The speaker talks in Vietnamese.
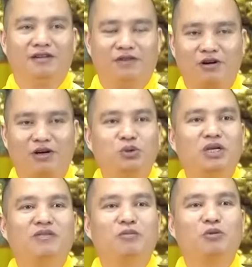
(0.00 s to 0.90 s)
và có
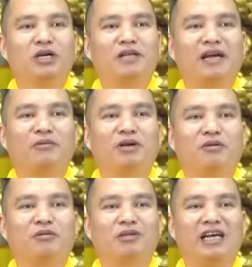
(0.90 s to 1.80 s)
duyên với bộ kinh bản
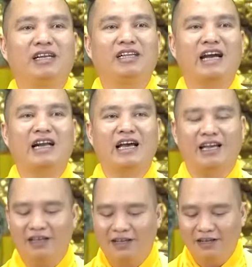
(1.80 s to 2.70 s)
nguyện của Bồ Tát Địa Tạng
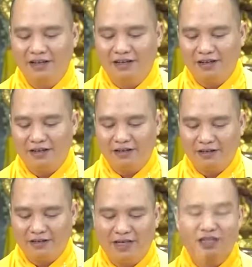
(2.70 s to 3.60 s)
này,
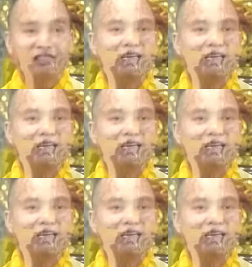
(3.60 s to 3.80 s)
đến sẽ